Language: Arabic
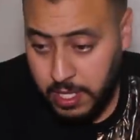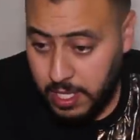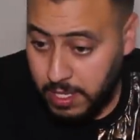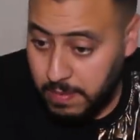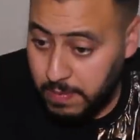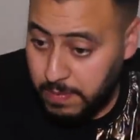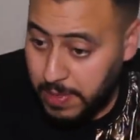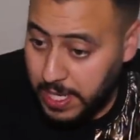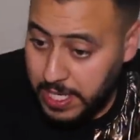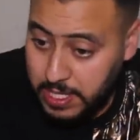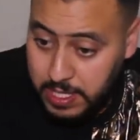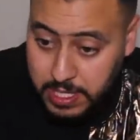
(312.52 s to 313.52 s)
آه،
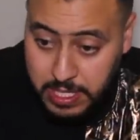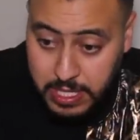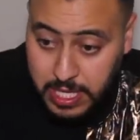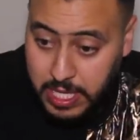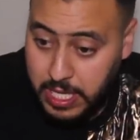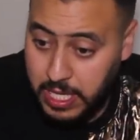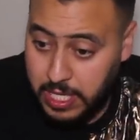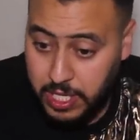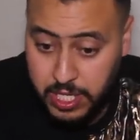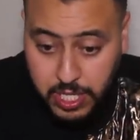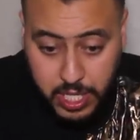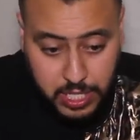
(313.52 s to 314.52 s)
بلد
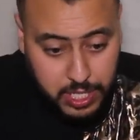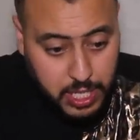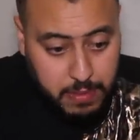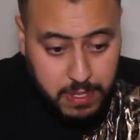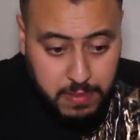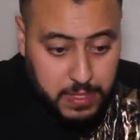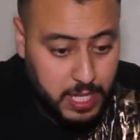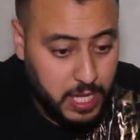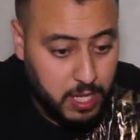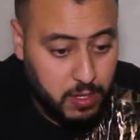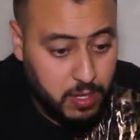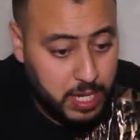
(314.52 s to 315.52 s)
كيشجع الشباب
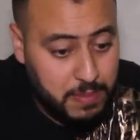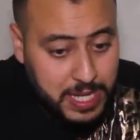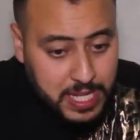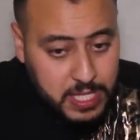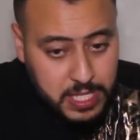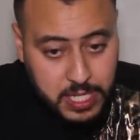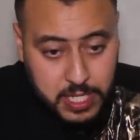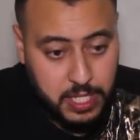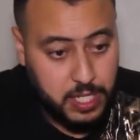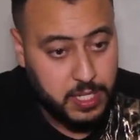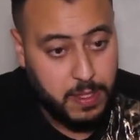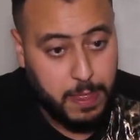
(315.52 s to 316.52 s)
ديالو انا ما
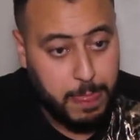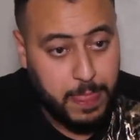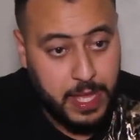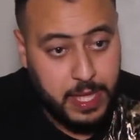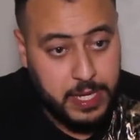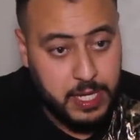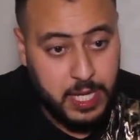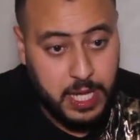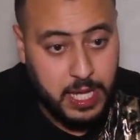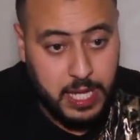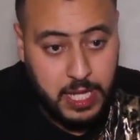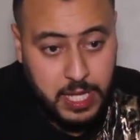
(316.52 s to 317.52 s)
كنظنش ان
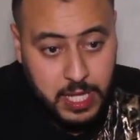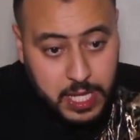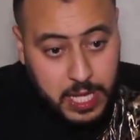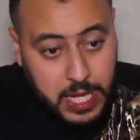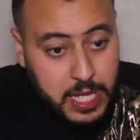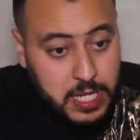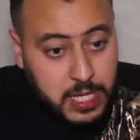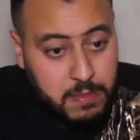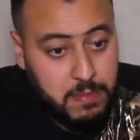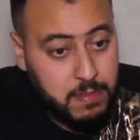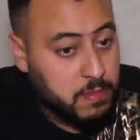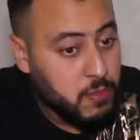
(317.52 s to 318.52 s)
ان
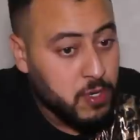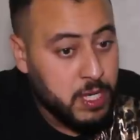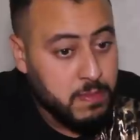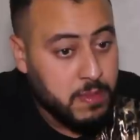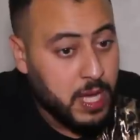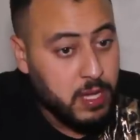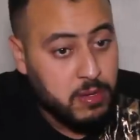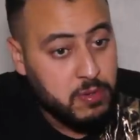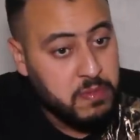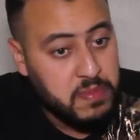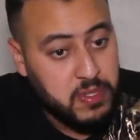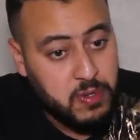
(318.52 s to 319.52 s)
المهم
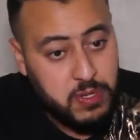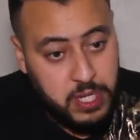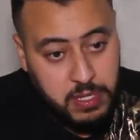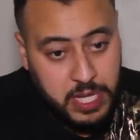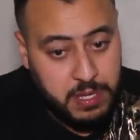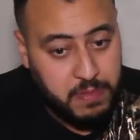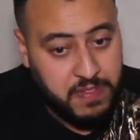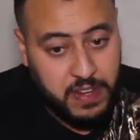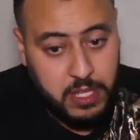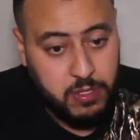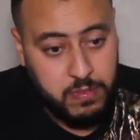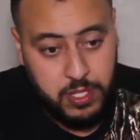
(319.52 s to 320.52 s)
غيكونوا المسؤولين يعني ما
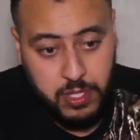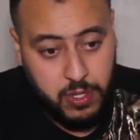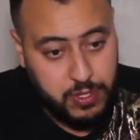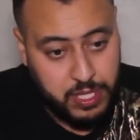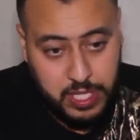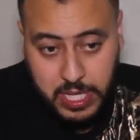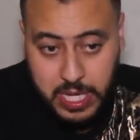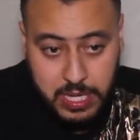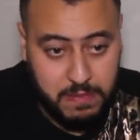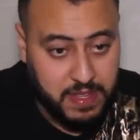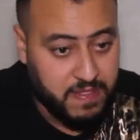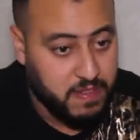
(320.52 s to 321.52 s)
فراسهمش الدوسي
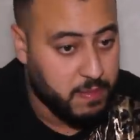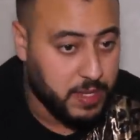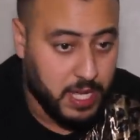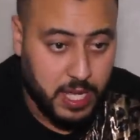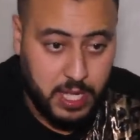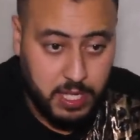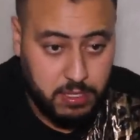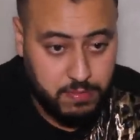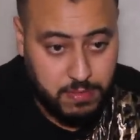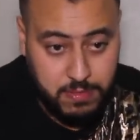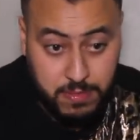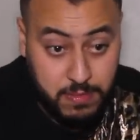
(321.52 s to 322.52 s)
ديالي
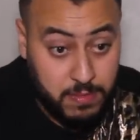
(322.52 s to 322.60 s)
100%